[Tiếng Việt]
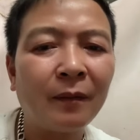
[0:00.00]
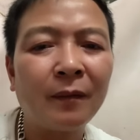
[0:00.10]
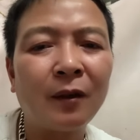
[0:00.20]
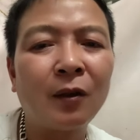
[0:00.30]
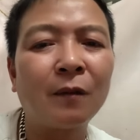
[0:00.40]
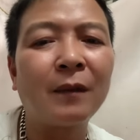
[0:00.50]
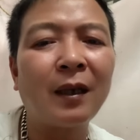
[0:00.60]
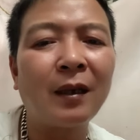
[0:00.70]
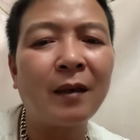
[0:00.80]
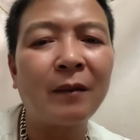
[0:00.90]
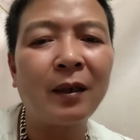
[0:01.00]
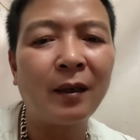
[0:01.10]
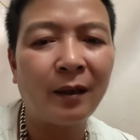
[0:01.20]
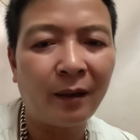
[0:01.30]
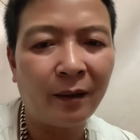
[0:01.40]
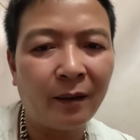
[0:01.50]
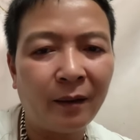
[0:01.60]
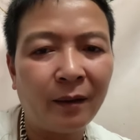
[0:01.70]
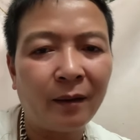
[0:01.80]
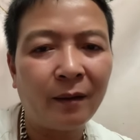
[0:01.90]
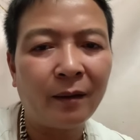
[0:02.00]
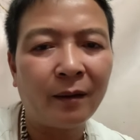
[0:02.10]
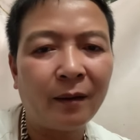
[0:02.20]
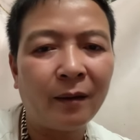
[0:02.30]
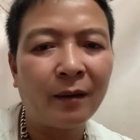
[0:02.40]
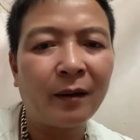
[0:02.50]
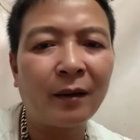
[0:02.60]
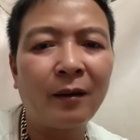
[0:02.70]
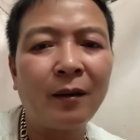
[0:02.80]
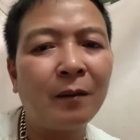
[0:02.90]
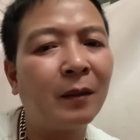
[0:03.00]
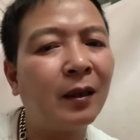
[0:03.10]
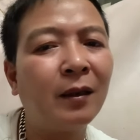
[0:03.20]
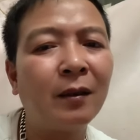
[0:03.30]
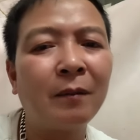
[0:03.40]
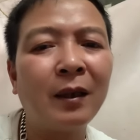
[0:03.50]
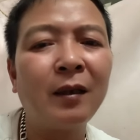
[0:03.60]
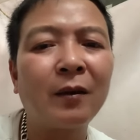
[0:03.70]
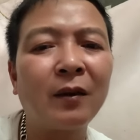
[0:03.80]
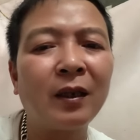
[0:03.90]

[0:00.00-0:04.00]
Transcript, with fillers: chúng mày làm như thế thật sự mấy đứa mấy người con rể